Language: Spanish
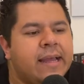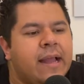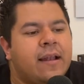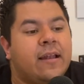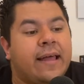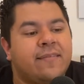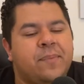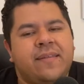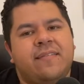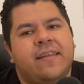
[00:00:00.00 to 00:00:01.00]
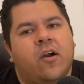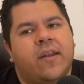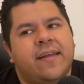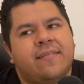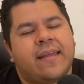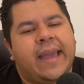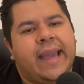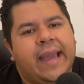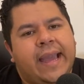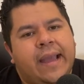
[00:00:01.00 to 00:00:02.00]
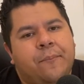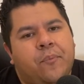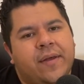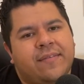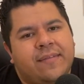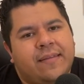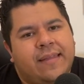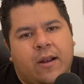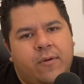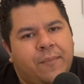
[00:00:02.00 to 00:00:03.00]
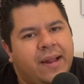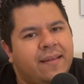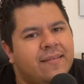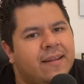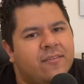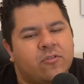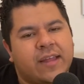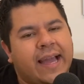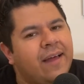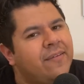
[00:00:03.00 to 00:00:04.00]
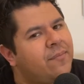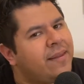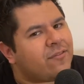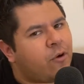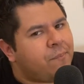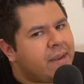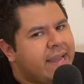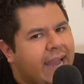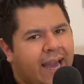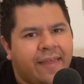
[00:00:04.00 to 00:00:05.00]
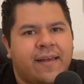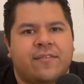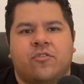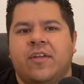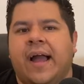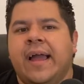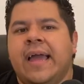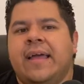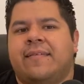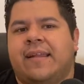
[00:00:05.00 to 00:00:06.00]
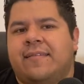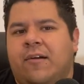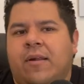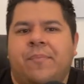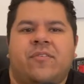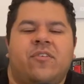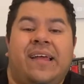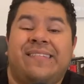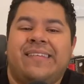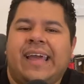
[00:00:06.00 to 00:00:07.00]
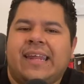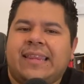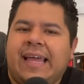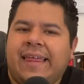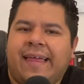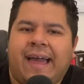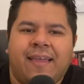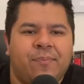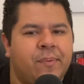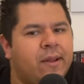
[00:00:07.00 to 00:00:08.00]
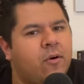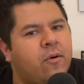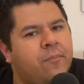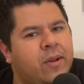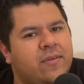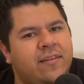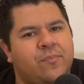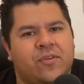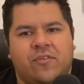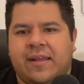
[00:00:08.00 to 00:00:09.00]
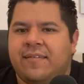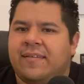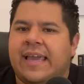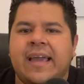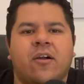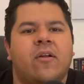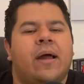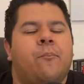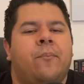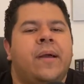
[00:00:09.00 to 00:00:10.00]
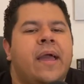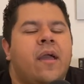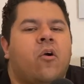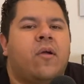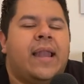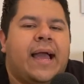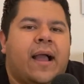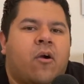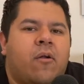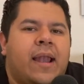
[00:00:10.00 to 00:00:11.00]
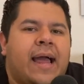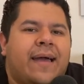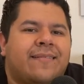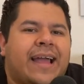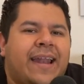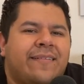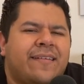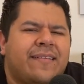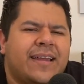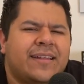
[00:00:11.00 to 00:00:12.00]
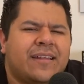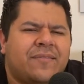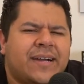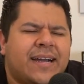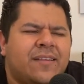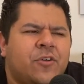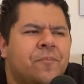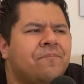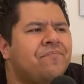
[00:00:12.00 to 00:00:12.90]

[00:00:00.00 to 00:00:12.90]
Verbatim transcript: las pensiones, eh, pues de alguna manera se resultan cada vez más complicadas. O sea, se les da una pensión a cierta edad, pero, pero esas personas siguen con, la, con, con las ganas de seguir trabajando